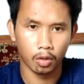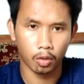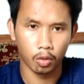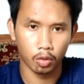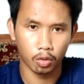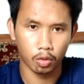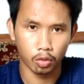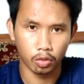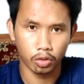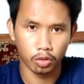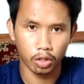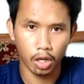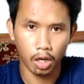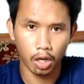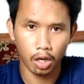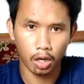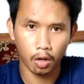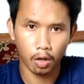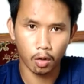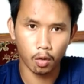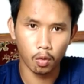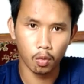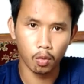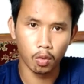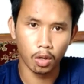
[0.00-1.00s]

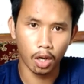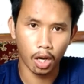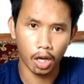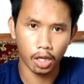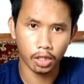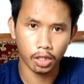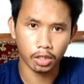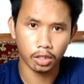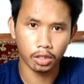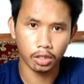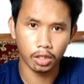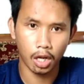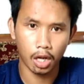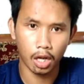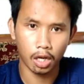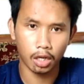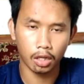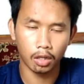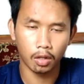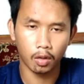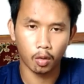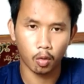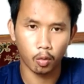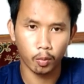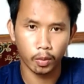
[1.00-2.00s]
Khususnya unggas
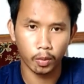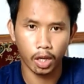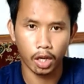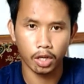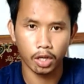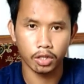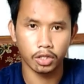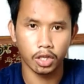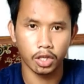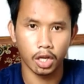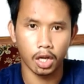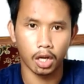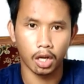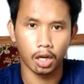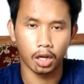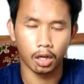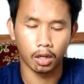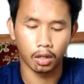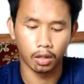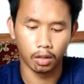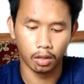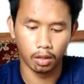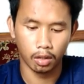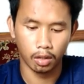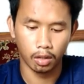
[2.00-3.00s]
dan
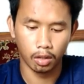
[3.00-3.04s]
ruminansia.